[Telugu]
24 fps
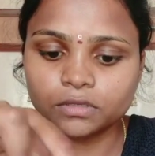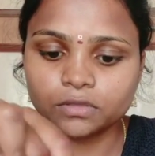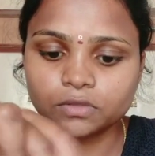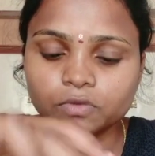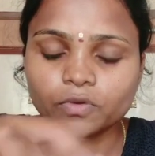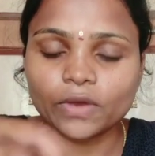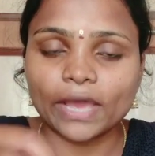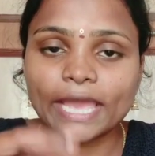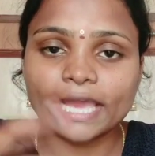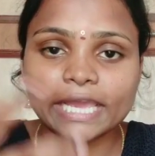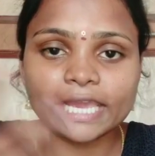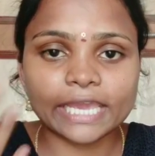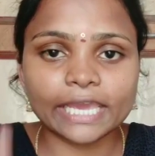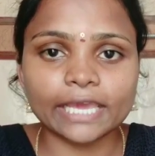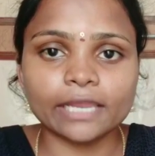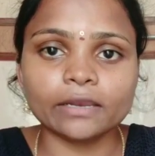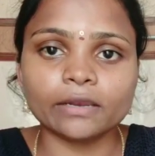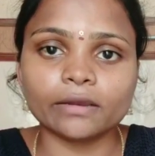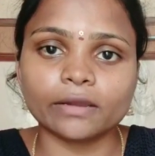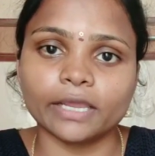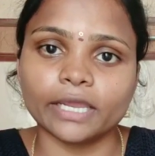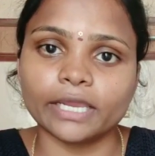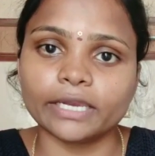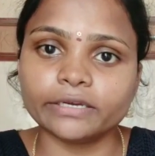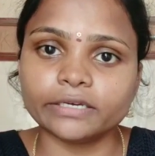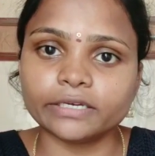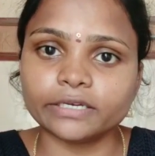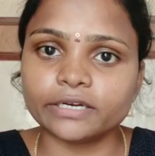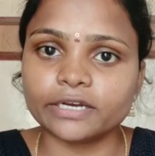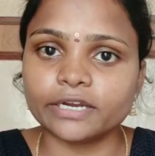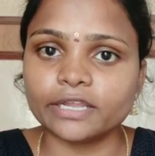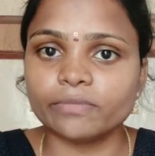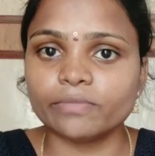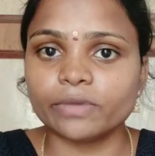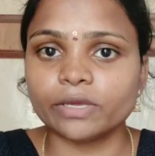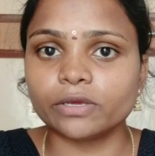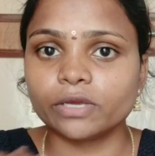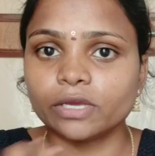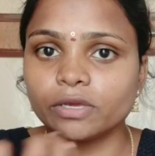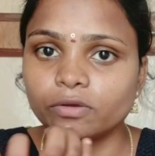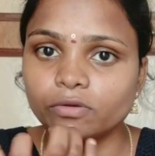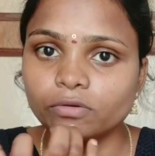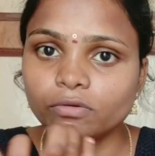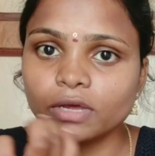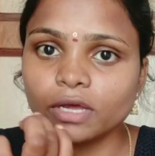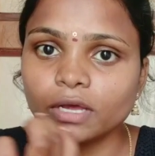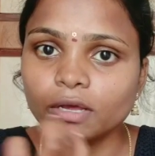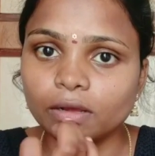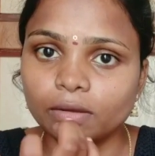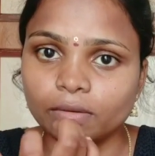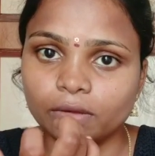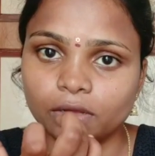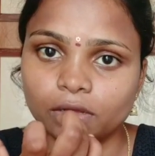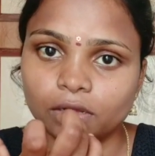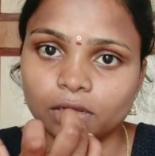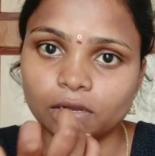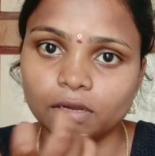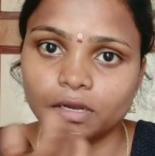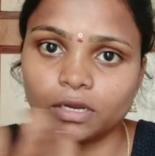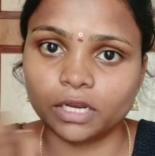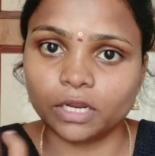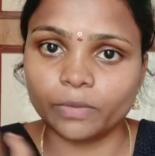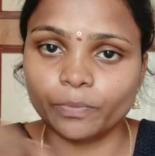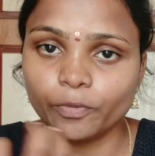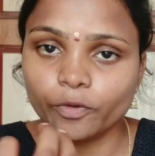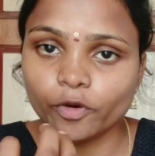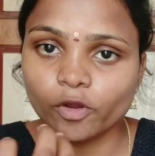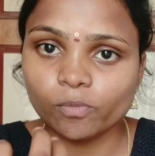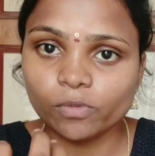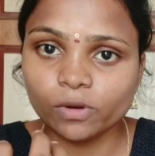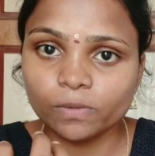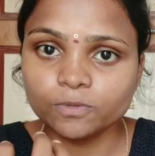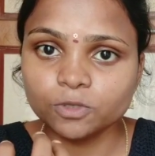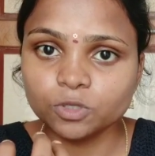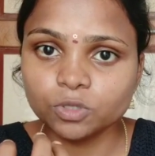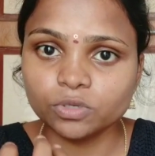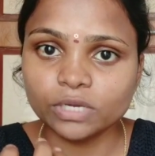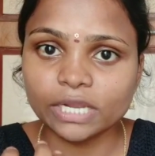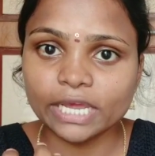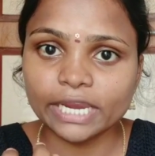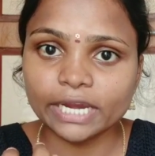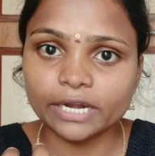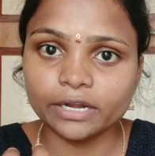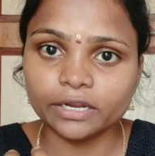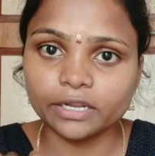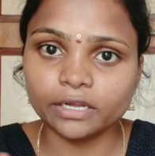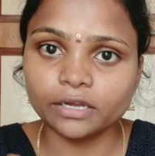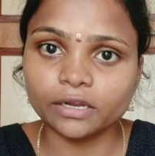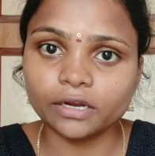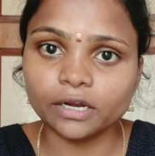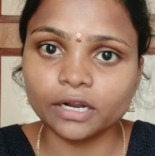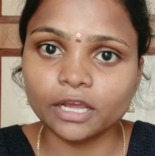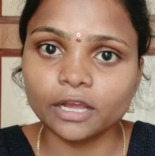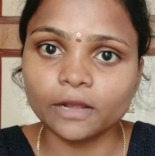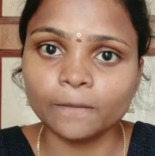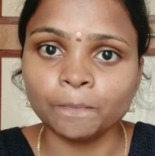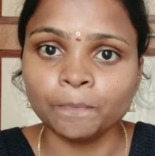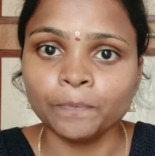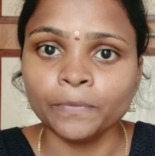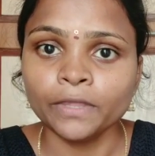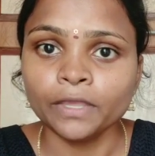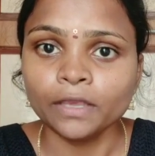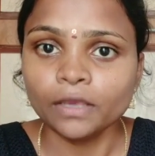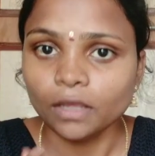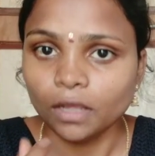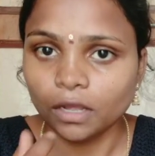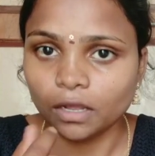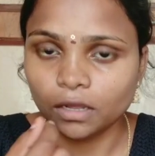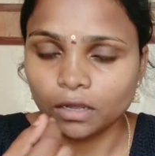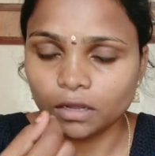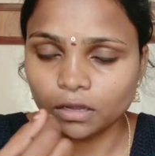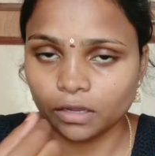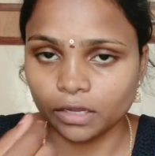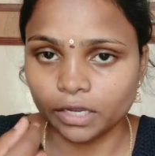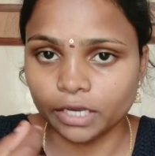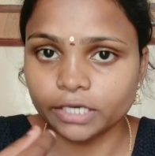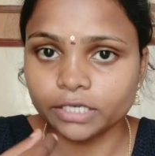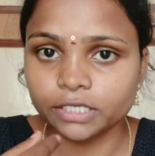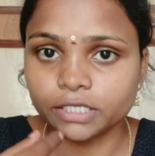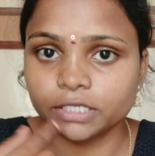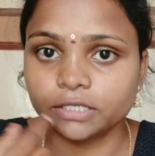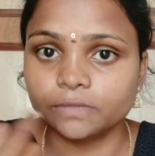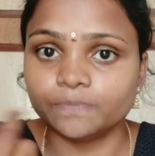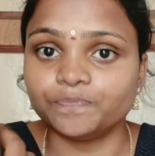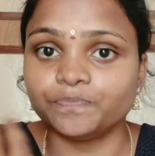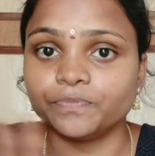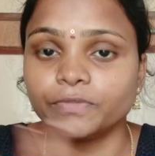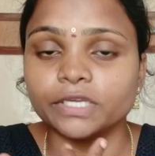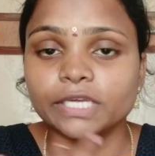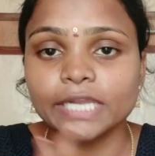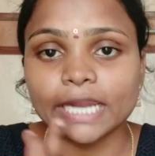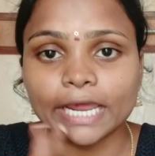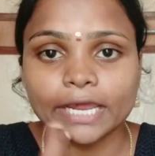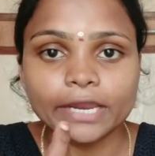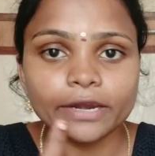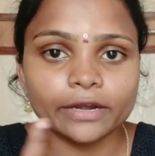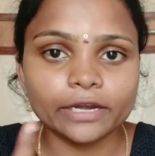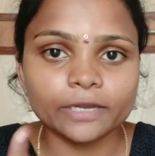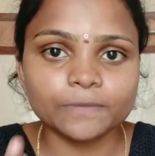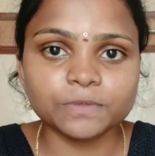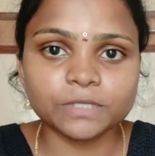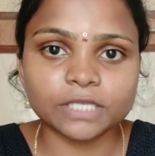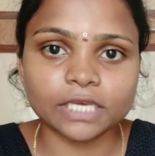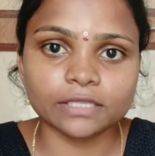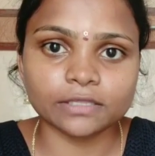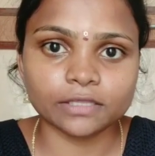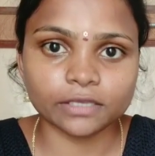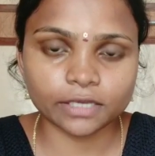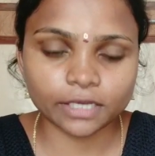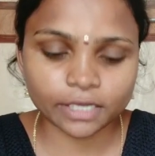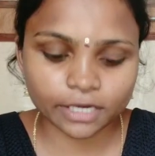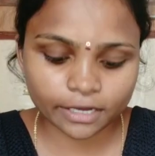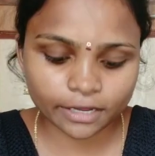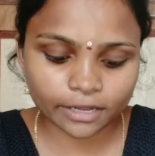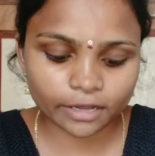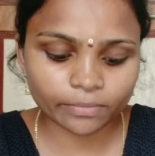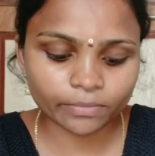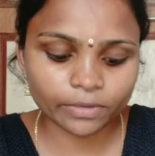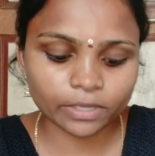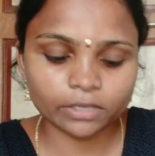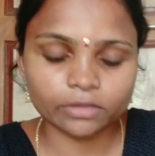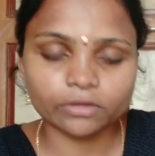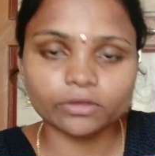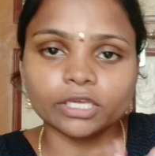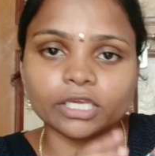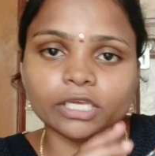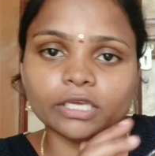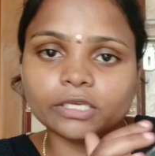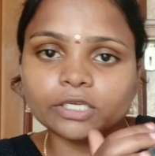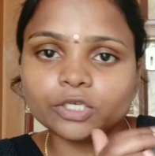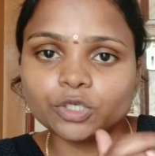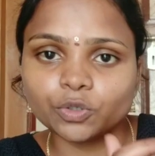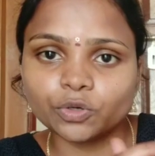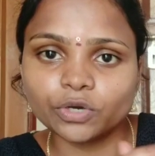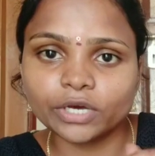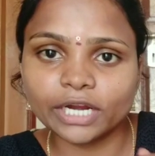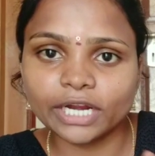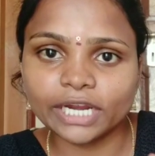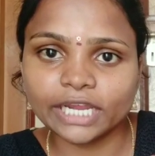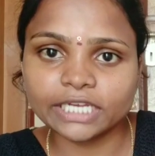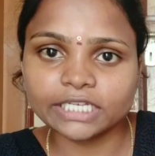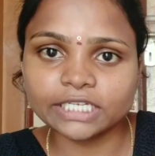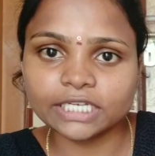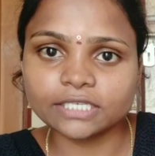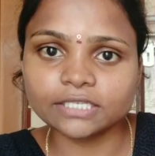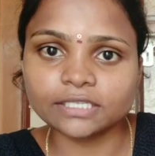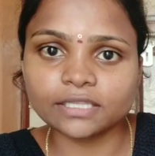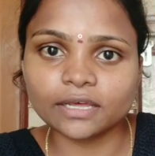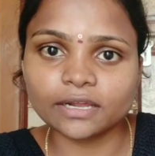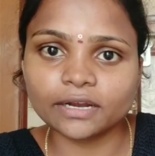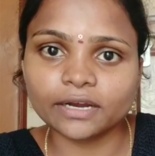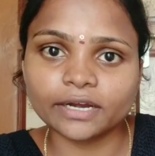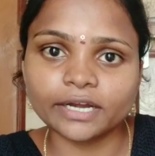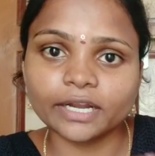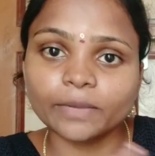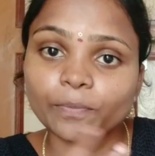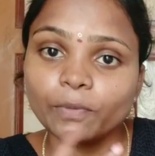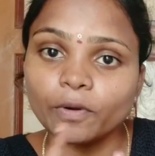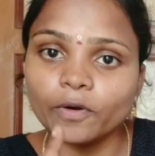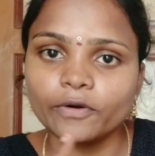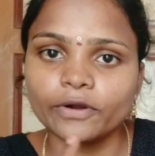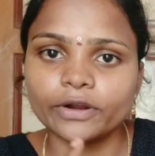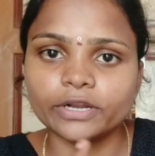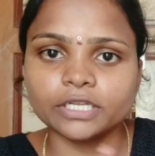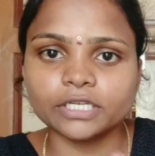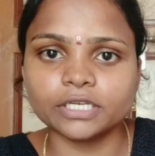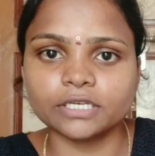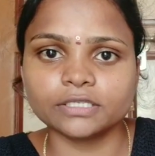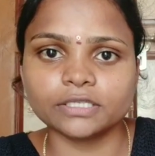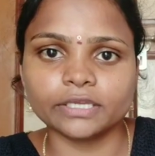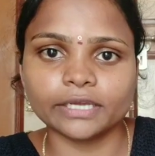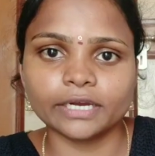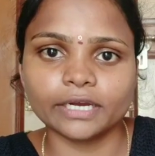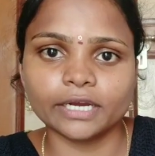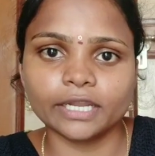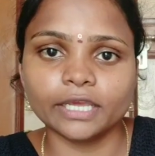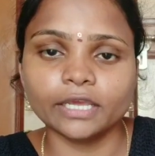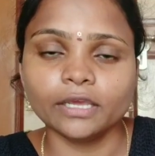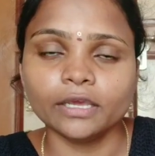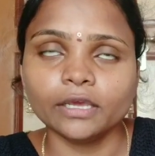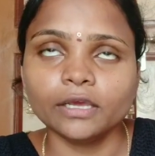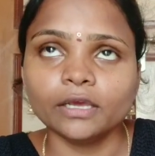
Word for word: సో అగైన్ ఏంటంటే మీకు ఎక్కువ లిప్ ప్రాబ్లమ్స్ ఉన్నాయంటే కనుక ఏంటి క్రాకెడ్ లిప్స్ అయితే కనుక మీరు ఈ షుగర్ని ఏం చేస్తారంటే పౌడర్ చేసేయండి